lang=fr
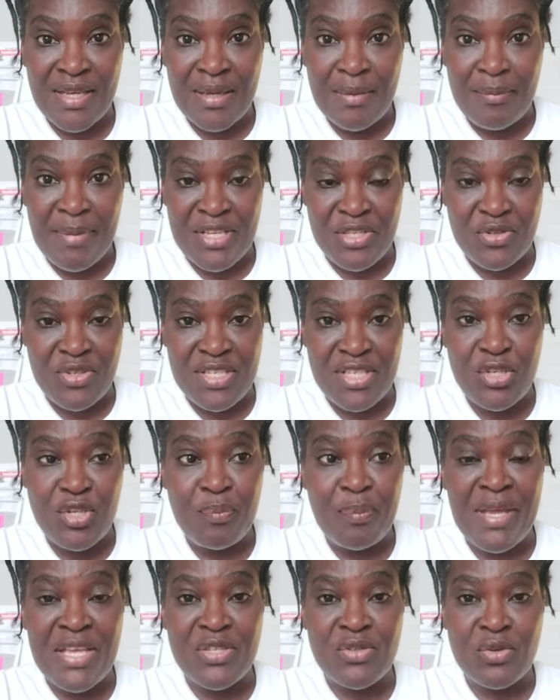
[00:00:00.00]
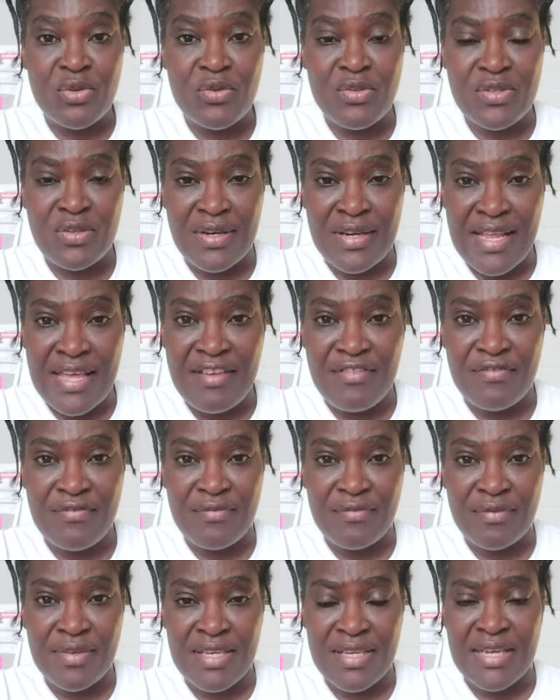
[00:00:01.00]
Parce que si une personne se lève
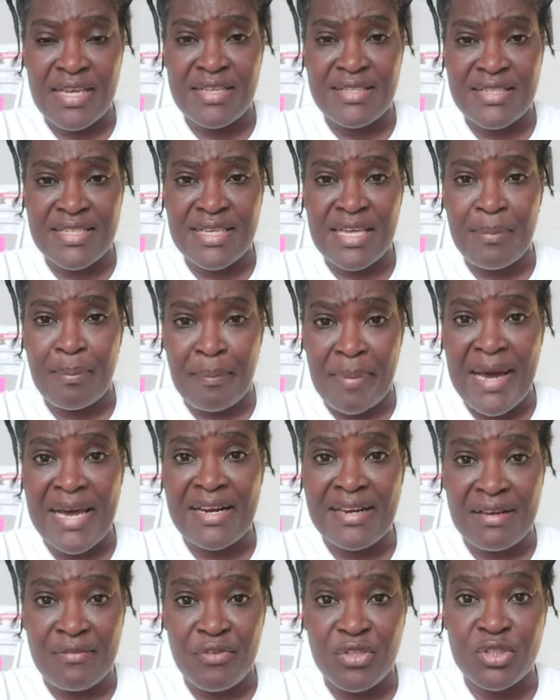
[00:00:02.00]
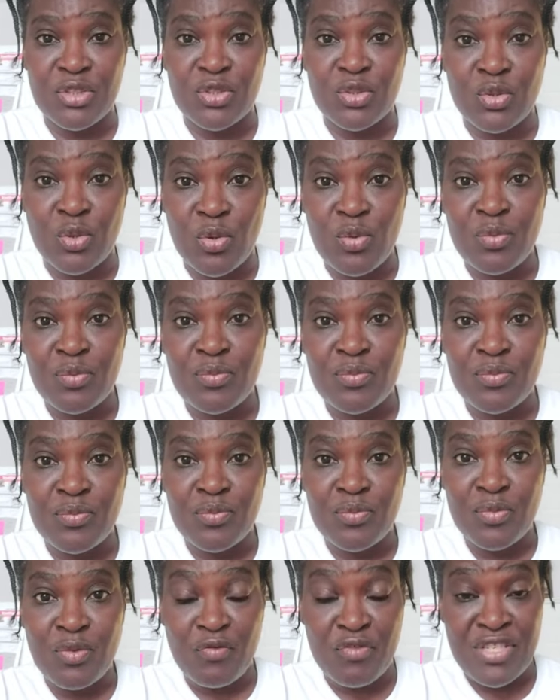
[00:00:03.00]
et qu'elle dit qu'elle parle en votre nom,
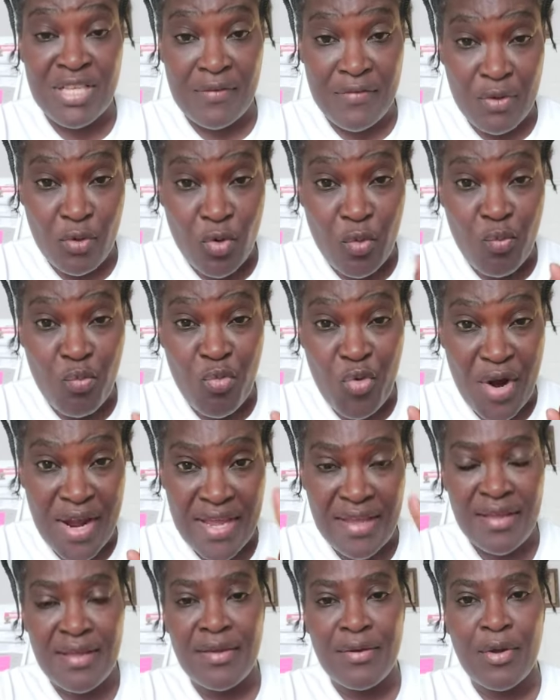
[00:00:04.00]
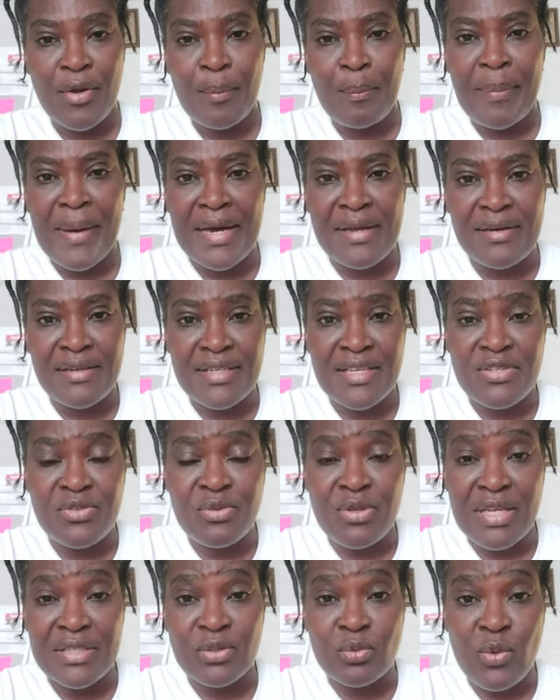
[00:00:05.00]
vous avez au moins un parent qui est sur
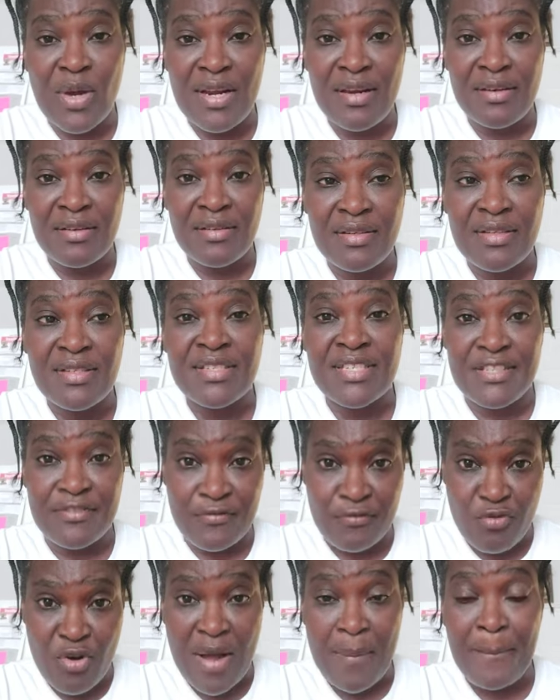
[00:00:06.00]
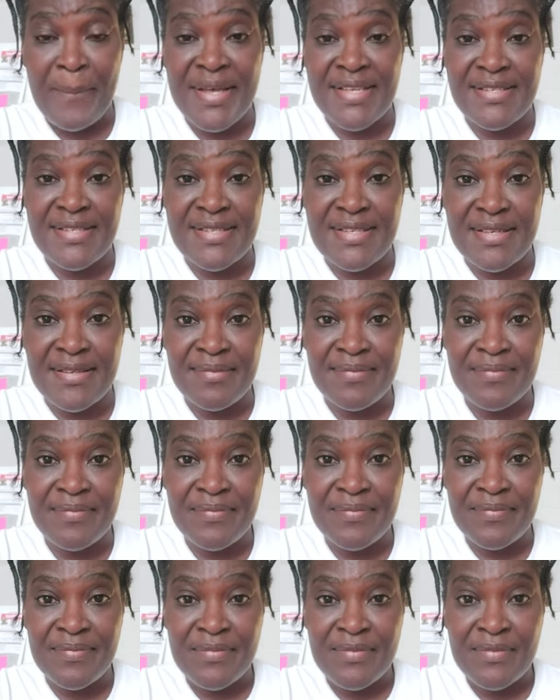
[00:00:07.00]
la toile qui voit passer
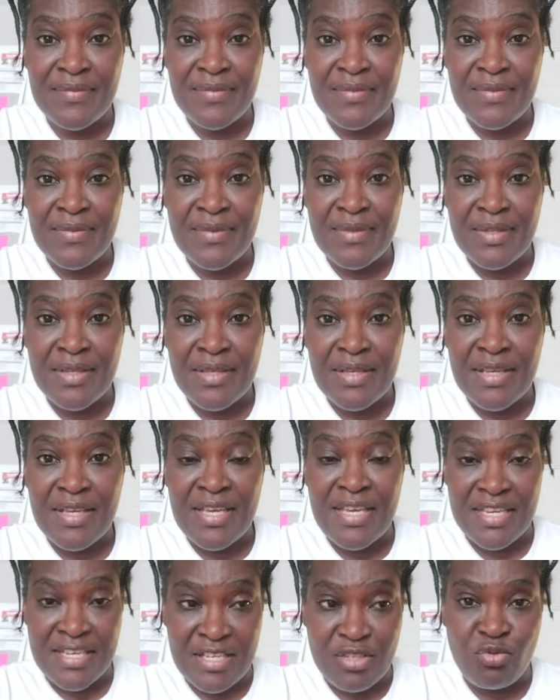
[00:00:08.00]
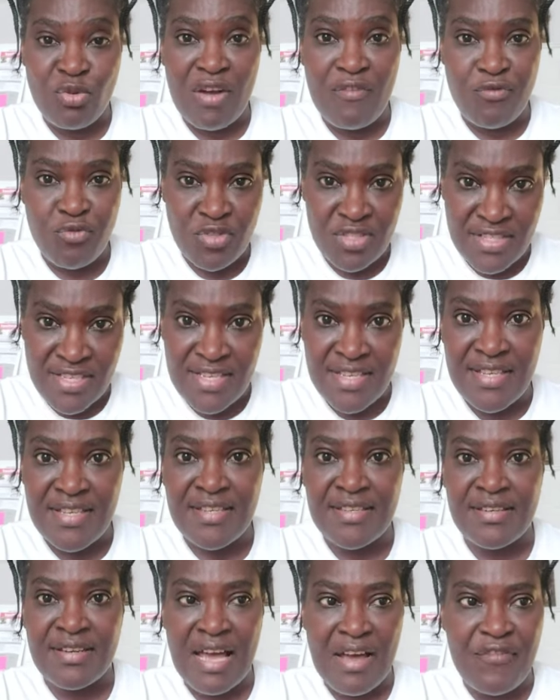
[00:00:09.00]
et qui doit vous
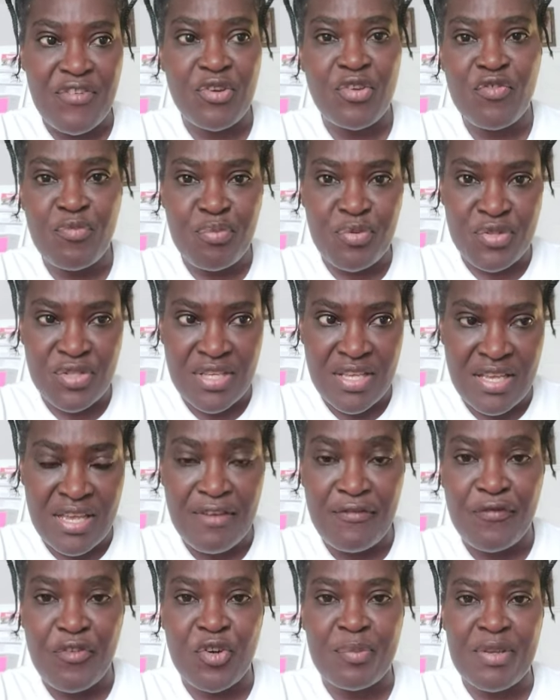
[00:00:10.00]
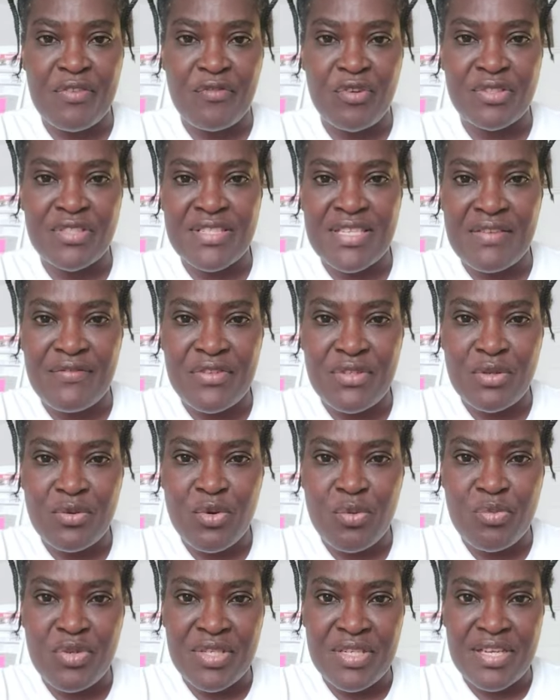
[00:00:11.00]
dire afin que vous puissiez informer votre service de
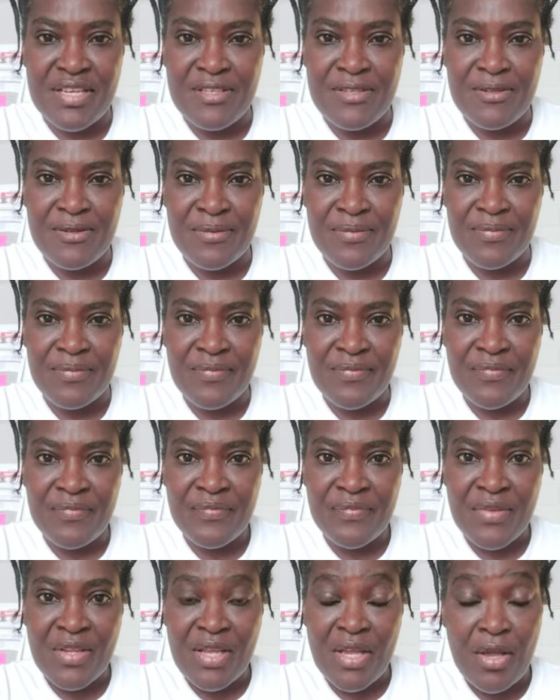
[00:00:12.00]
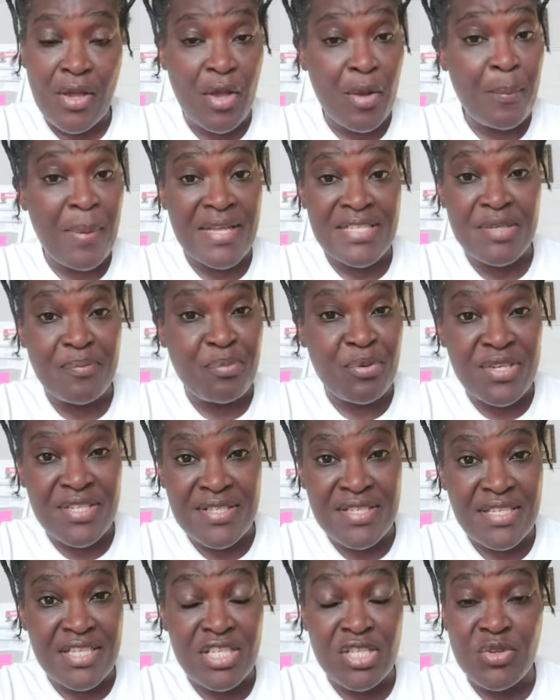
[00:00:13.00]
communication. Un parti
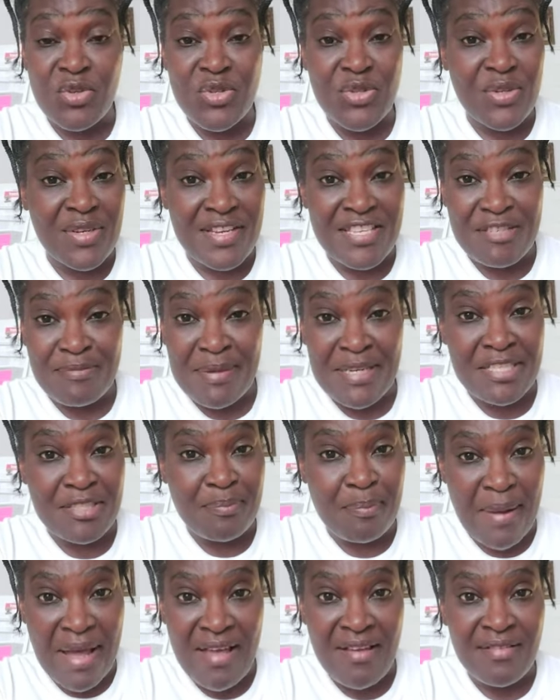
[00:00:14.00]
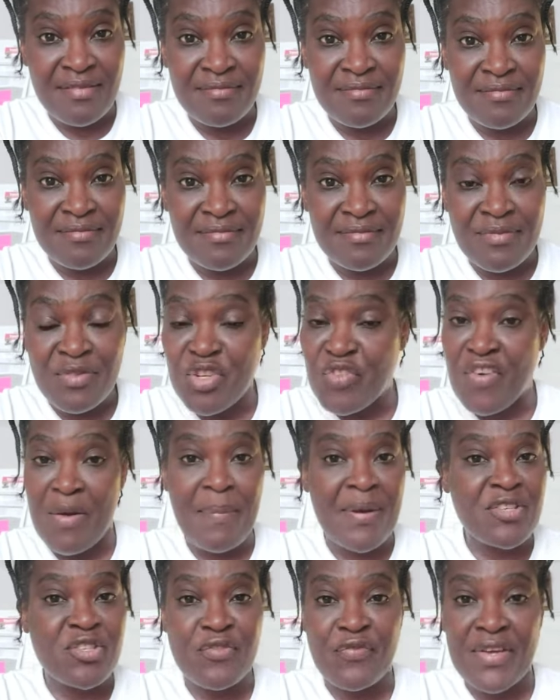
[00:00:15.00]
politique qui ne se respecte pas ne va
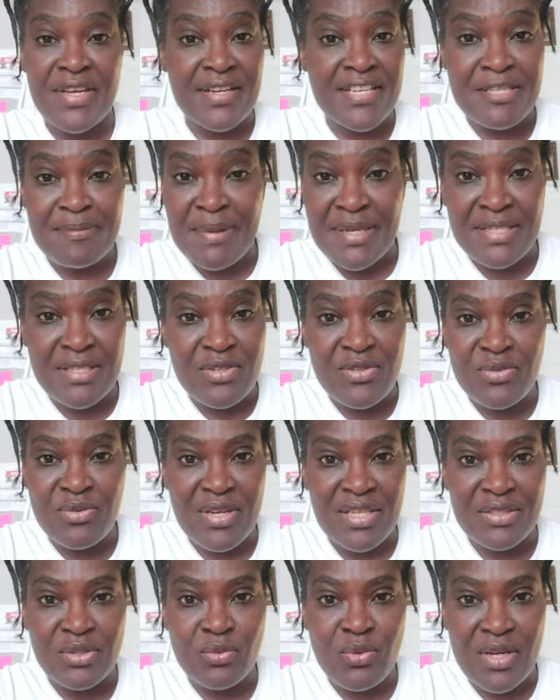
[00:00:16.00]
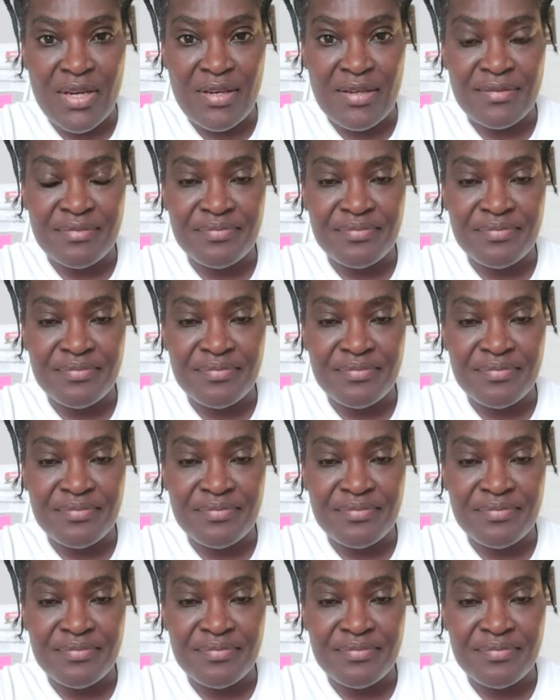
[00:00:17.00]
pas se faire respecter sur la toile.